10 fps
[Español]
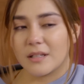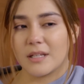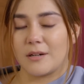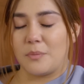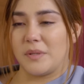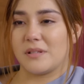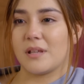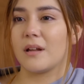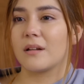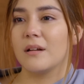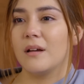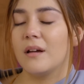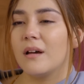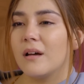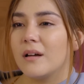Quiero pensar,
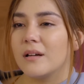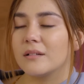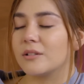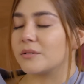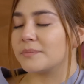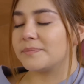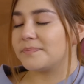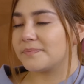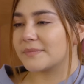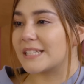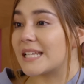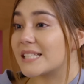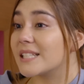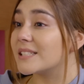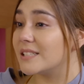no,
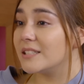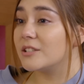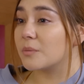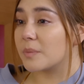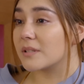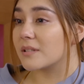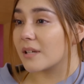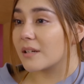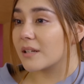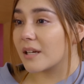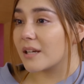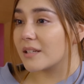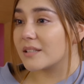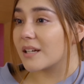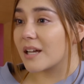necesito pensar
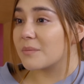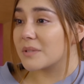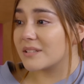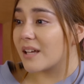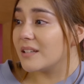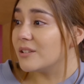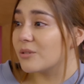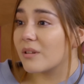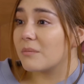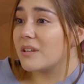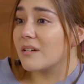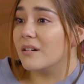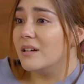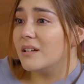que ese Jaime está ahí todavía